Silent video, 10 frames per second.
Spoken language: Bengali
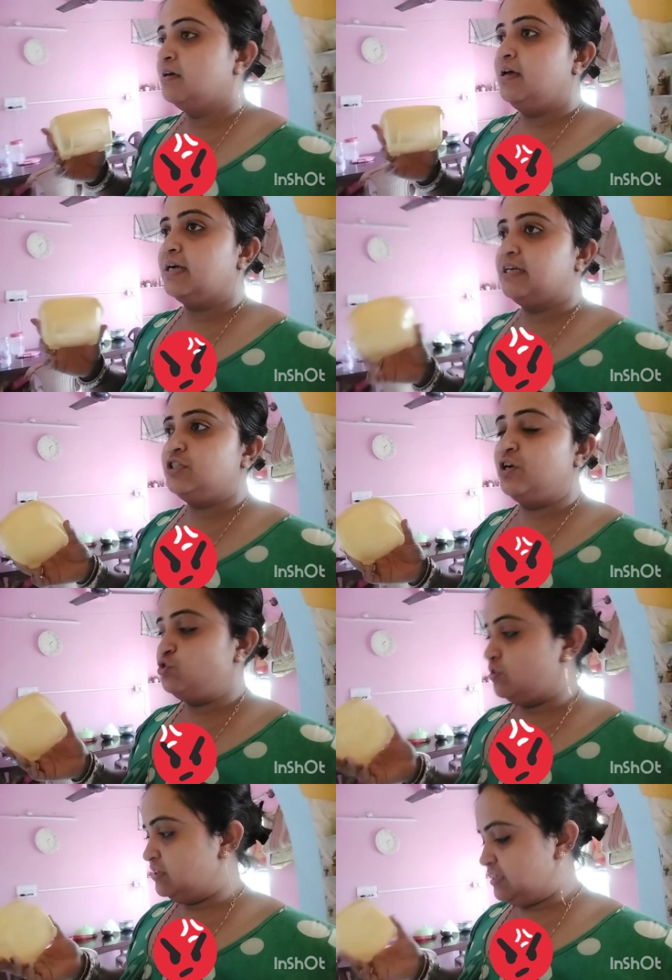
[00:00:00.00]
একটা
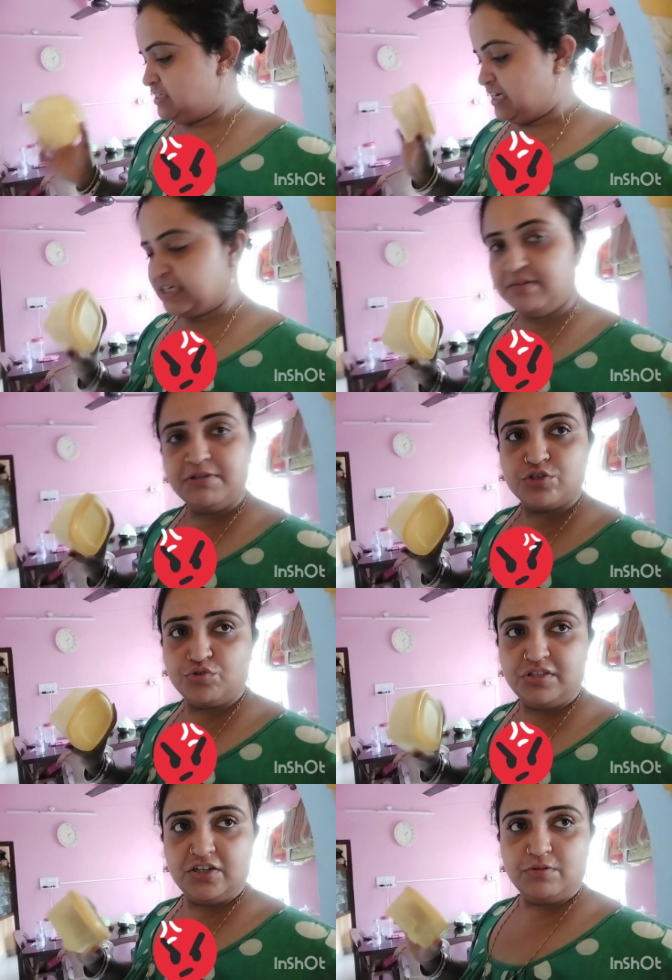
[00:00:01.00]
সন্দেশ আর একটা বিস্কুট
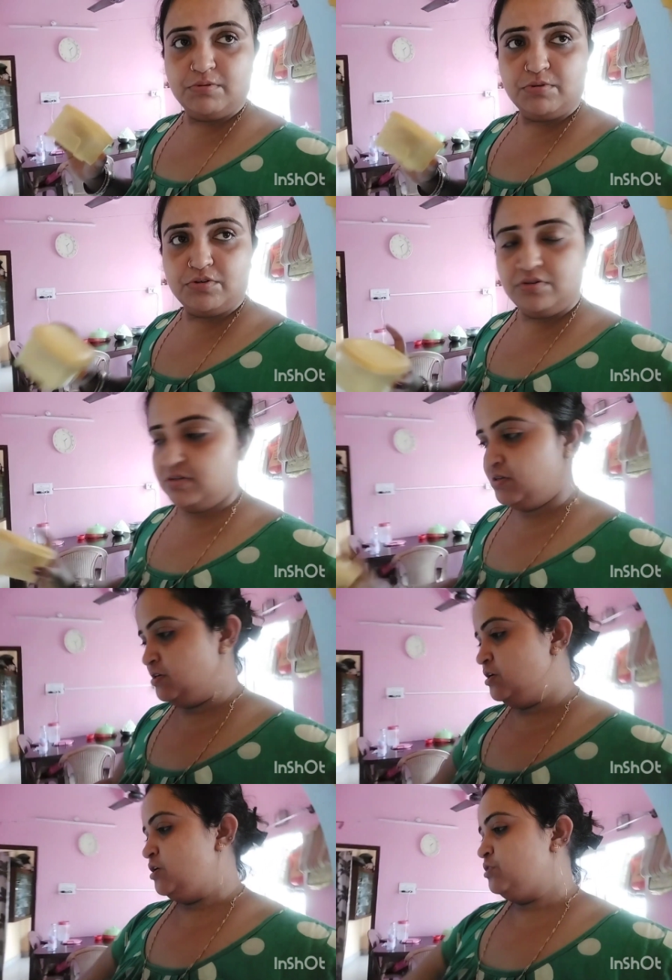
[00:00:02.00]
দিয়ে দেবো বরণ
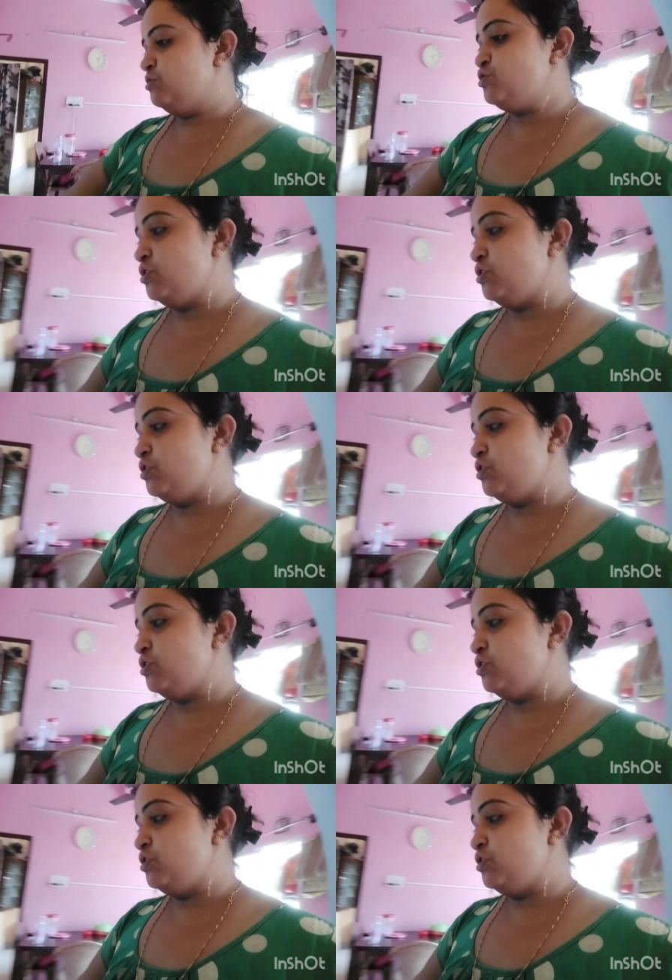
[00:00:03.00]
তো চলো